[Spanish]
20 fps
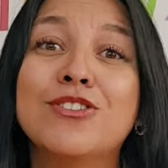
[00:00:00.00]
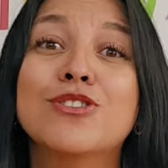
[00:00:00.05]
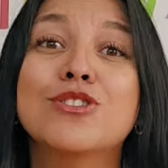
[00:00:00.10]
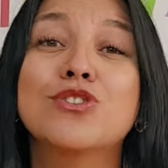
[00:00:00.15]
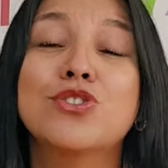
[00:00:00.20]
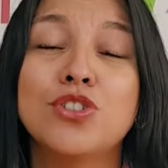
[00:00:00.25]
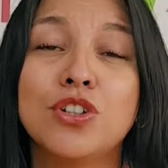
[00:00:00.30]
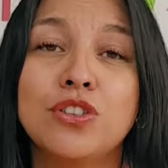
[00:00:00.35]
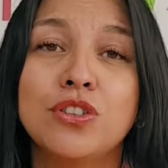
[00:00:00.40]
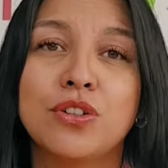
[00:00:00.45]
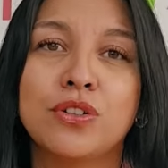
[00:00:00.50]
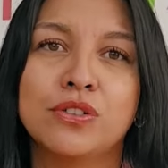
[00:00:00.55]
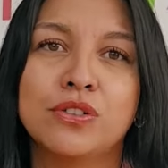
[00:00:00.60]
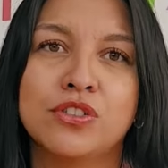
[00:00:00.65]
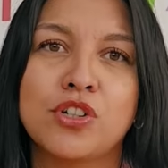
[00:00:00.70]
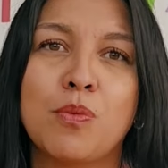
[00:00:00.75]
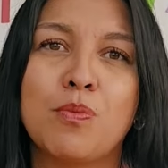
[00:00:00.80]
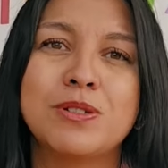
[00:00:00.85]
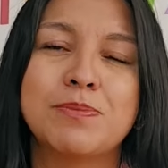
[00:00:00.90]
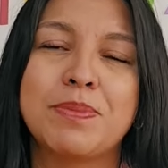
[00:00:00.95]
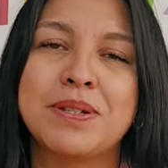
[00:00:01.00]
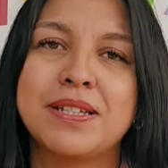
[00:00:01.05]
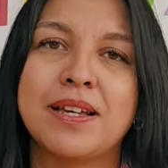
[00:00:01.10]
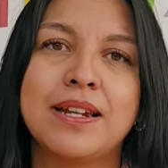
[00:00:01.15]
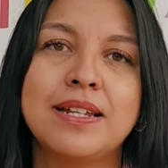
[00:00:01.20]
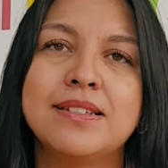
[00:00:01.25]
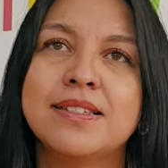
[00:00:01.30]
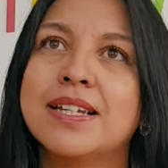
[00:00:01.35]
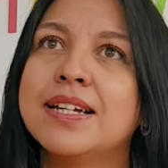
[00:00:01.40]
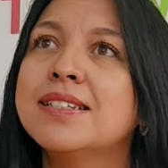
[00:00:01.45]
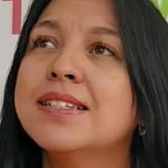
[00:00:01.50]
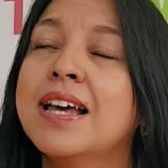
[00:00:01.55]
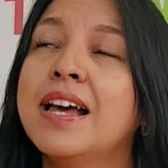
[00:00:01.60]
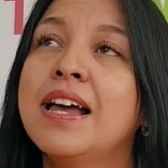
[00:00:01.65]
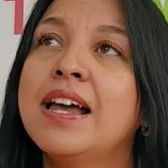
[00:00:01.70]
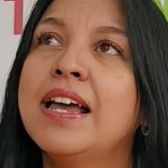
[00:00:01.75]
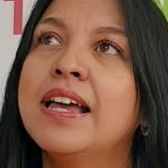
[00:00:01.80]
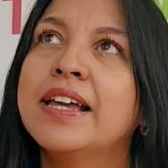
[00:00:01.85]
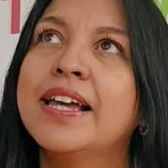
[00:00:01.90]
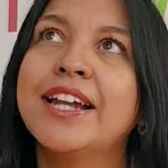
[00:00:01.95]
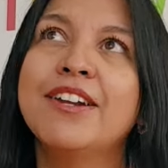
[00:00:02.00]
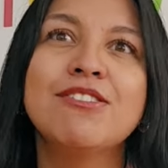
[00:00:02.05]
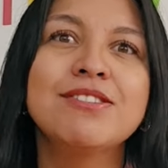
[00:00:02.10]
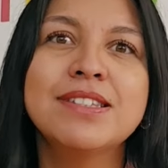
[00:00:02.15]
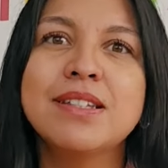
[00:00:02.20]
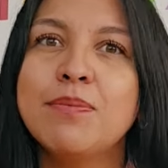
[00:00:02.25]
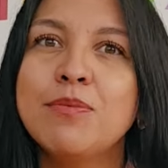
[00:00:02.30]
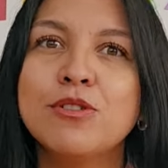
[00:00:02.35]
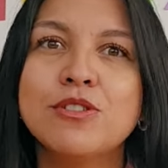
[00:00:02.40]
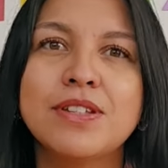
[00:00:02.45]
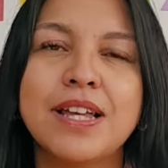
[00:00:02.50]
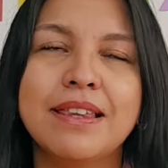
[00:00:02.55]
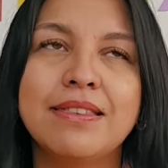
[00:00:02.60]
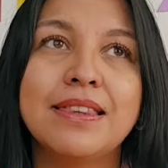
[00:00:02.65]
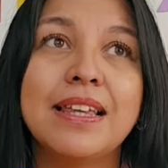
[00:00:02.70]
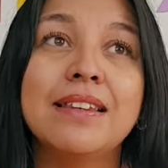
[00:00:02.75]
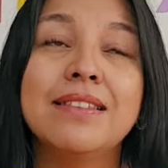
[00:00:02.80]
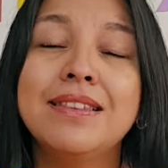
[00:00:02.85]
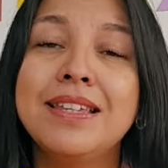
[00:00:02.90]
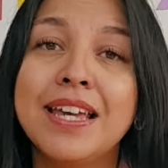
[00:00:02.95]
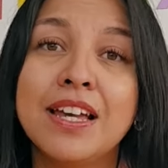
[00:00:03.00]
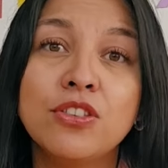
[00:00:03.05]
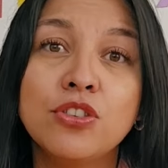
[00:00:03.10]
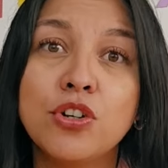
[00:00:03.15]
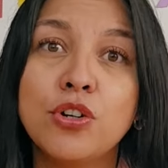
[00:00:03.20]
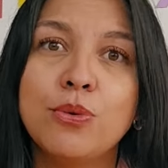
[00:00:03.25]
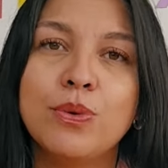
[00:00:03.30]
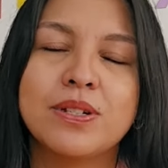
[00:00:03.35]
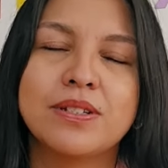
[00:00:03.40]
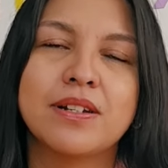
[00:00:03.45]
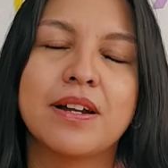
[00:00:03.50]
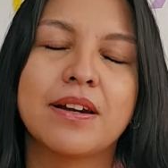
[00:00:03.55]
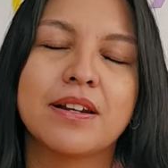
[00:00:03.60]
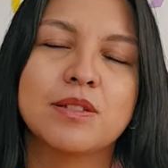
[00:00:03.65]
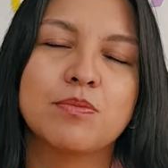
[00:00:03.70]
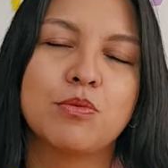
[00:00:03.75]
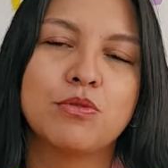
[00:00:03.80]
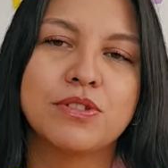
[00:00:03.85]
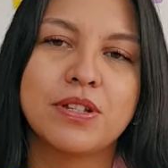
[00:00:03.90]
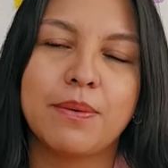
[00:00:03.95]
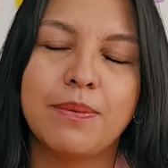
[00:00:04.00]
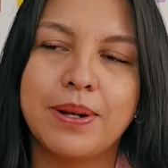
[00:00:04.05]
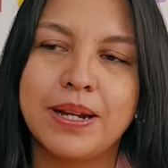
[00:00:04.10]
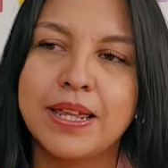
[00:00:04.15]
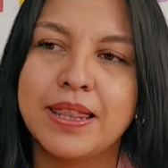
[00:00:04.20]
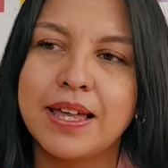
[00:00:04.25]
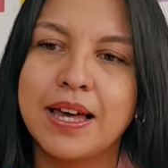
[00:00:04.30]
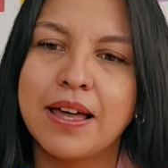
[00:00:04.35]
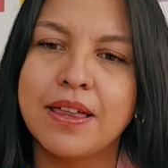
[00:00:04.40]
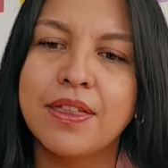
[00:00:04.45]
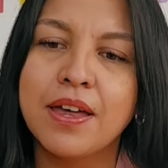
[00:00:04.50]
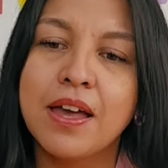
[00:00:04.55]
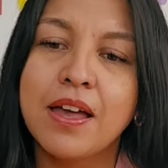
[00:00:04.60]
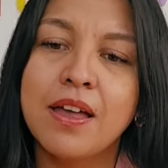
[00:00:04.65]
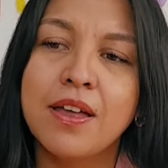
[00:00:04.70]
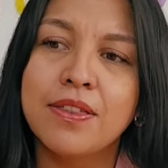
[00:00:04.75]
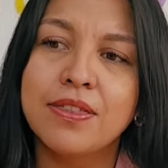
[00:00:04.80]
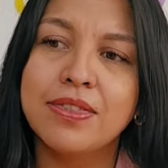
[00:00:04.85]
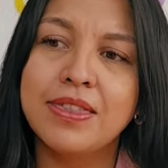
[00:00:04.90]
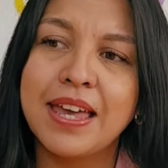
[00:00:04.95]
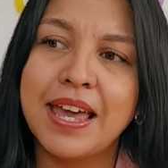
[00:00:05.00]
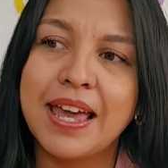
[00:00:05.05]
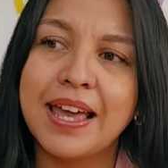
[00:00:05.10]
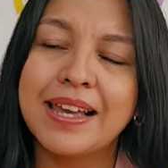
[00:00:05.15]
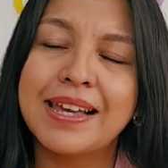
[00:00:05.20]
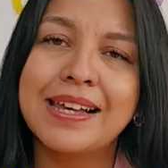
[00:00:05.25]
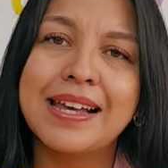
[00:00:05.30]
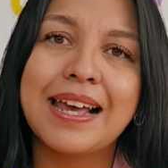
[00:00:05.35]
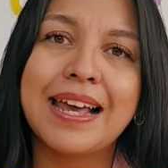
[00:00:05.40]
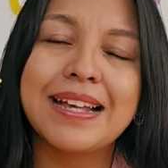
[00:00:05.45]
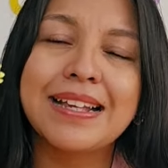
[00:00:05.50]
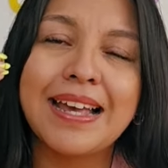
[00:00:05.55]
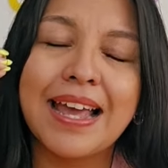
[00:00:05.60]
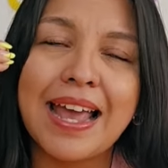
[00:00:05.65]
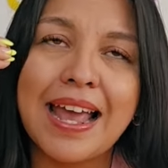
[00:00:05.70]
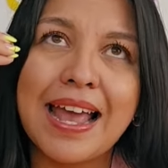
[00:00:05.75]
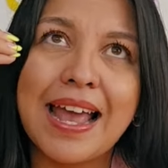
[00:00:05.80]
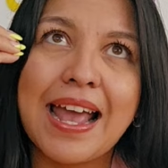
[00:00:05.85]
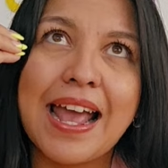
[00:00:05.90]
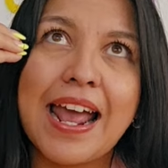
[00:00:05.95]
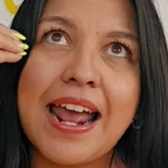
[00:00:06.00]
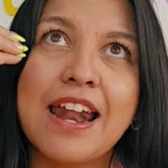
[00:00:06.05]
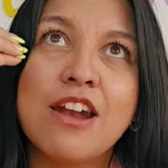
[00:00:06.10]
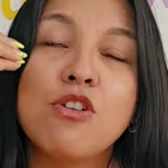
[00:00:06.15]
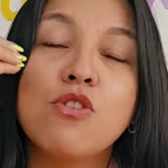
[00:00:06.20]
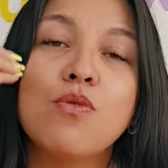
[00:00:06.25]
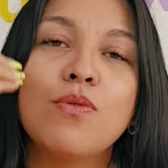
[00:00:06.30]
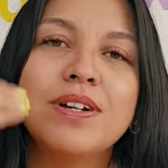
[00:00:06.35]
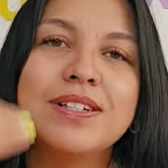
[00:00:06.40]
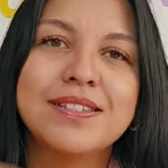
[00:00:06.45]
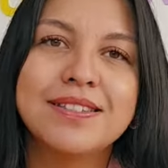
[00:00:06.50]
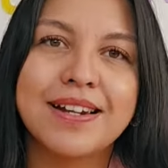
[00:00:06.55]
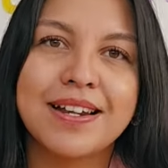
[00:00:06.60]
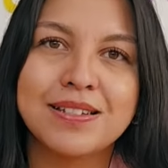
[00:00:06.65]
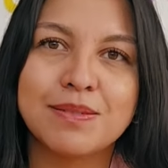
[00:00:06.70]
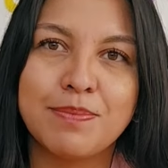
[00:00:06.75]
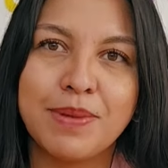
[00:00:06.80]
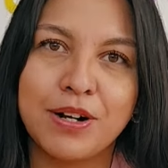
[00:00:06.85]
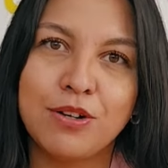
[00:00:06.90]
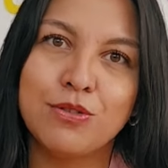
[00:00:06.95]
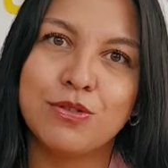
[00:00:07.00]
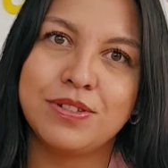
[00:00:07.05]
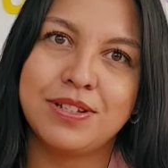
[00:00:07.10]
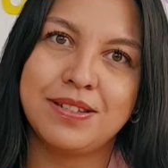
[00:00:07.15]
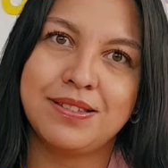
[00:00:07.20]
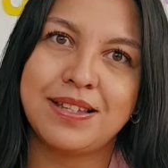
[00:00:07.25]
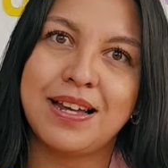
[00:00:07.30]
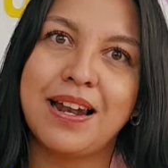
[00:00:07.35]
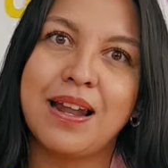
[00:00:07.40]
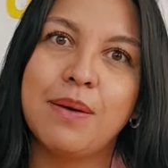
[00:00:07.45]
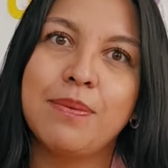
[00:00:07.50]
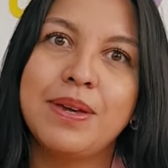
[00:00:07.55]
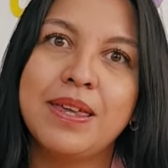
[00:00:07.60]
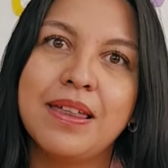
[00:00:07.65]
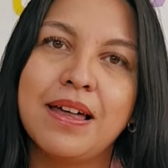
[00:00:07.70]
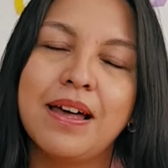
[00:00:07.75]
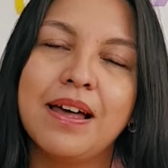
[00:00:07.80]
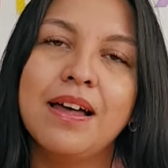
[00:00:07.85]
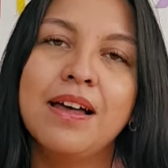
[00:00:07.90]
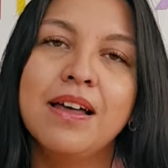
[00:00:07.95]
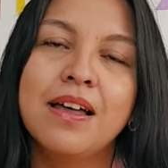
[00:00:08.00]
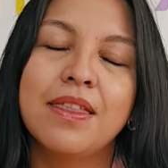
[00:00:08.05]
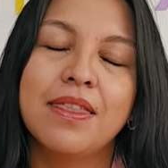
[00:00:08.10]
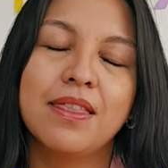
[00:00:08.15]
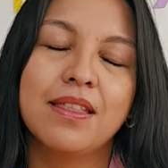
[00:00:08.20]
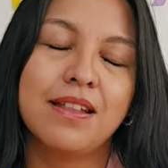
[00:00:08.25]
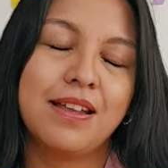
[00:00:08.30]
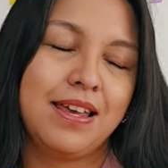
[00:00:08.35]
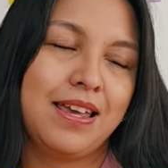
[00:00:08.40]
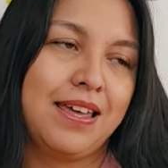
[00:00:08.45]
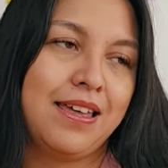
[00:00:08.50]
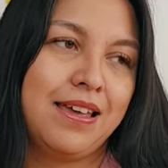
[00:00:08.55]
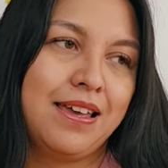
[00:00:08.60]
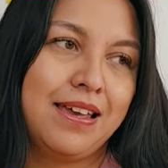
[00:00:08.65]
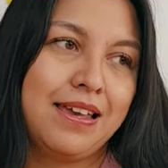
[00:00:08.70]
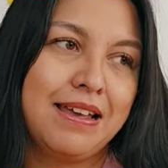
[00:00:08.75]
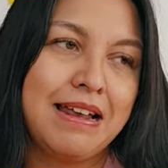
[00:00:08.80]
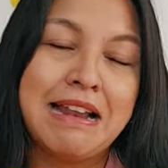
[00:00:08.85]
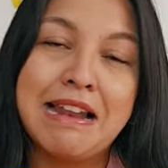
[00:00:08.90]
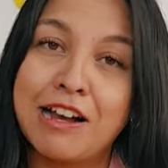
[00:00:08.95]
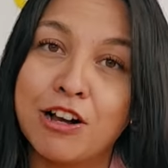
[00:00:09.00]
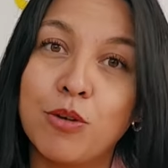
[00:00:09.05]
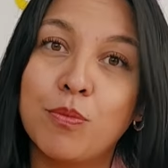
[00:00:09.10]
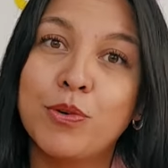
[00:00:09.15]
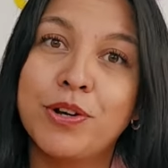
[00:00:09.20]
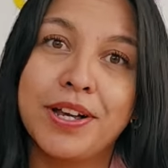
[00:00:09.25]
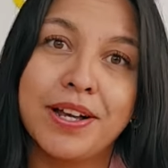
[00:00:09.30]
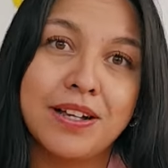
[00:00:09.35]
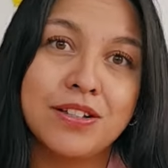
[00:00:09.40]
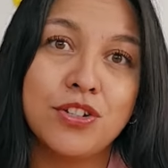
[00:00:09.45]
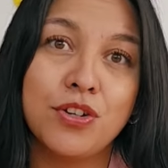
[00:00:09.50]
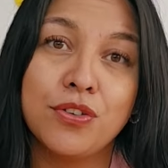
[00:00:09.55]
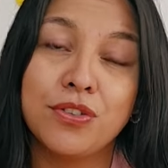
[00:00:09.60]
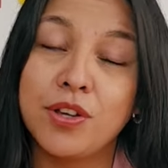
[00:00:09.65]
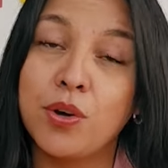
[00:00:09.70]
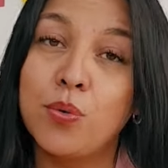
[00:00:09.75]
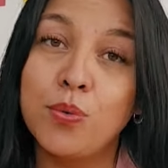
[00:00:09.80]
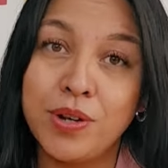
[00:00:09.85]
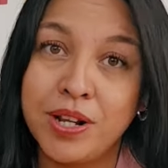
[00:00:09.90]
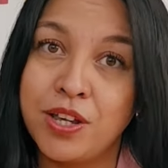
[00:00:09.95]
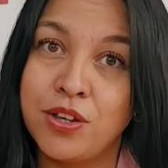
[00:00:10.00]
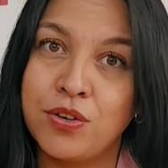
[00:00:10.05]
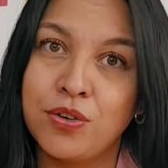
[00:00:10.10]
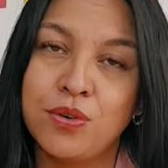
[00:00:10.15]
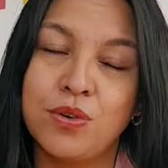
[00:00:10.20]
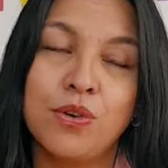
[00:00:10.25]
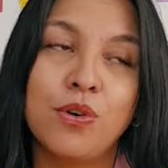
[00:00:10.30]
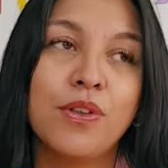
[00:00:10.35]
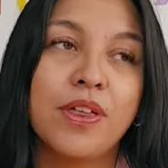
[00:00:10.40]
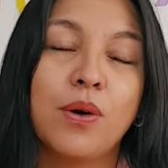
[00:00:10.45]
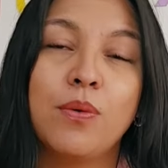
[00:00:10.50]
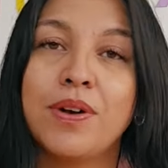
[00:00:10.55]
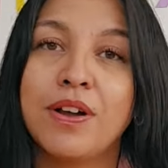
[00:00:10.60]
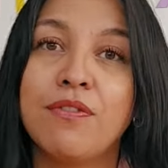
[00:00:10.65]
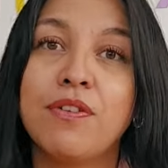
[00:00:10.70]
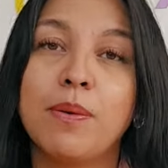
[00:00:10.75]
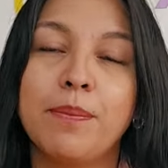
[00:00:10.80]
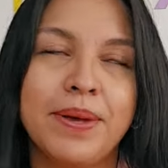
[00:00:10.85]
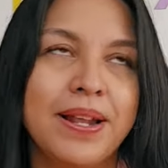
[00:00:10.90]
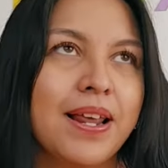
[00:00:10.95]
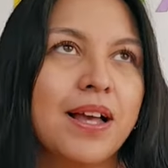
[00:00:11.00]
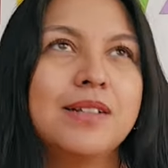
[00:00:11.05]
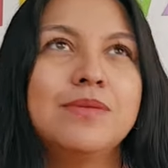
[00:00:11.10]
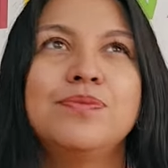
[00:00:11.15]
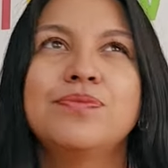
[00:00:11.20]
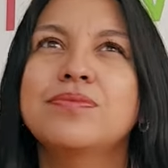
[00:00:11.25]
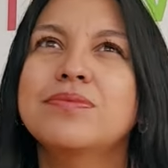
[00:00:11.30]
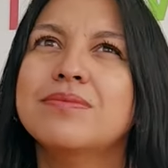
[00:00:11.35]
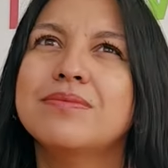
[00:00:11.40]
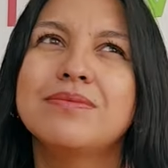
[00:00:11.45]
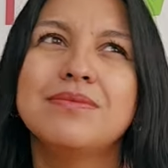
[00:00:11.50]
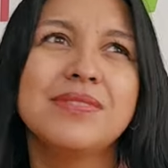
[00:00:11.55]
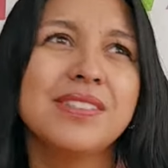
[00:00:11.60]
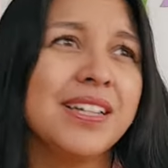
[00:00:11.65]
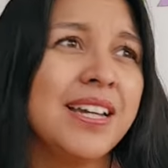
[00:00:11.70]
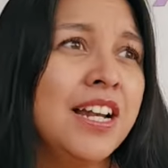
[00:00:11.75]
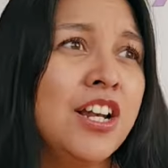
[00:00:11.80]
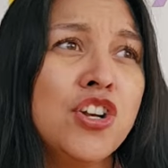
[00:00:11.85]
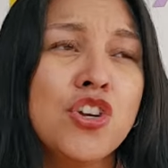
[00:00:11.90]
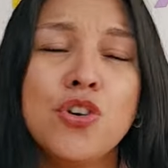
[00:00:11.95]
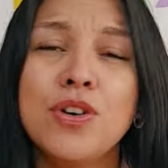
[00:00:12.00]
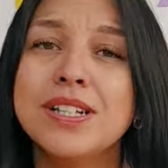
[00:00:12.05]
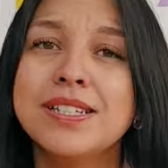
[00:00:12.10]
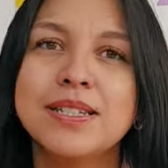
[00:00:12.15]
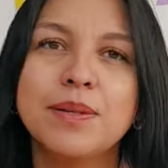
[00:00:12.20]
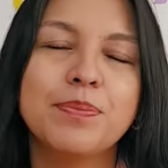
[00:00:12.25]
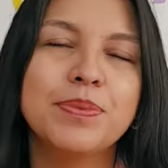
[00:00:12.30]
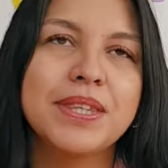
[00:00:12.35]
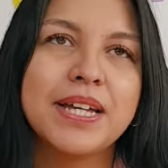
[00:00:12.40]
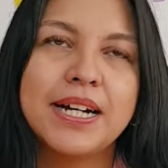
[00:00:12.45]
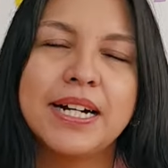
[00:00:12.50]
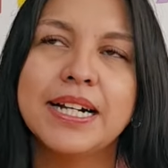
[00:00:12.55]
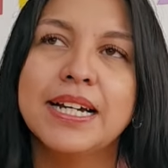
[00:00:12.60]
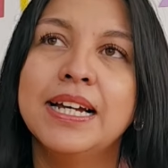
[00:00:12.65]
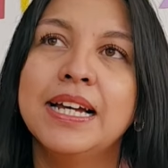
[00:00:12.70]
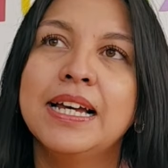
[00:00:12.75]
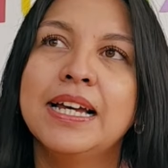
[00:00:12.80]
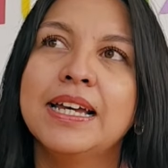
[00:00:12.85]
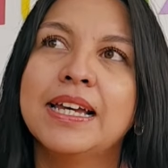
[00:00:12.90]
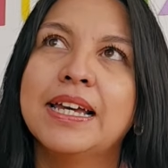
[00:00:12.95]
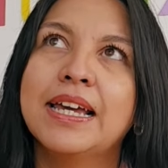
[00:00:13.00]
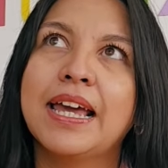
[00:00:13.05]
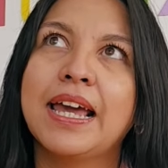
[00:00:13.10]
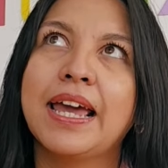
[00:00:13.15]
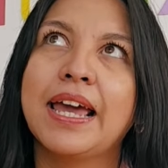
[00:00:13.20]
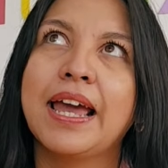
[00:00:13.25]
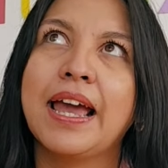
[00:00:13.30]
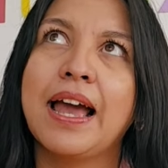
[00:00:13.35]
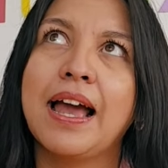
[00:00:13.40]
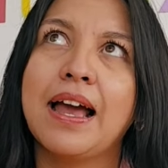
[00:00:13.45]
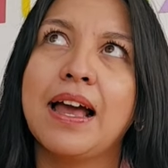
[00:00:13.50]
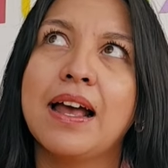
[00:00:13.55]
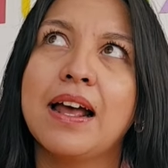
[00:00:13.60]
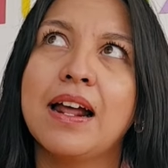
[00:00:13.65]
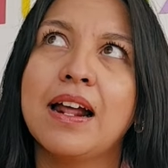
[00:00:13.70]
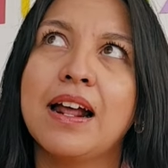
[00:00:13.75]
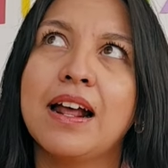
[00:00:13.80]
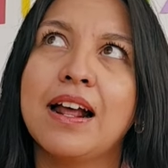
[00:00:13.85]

de nosotros como especialistas que no estamos entendiendo nuestra responsabilidad de que en nuestras manos está la vida eh, y la comunicación de un niño o de una familia. El no aceptar que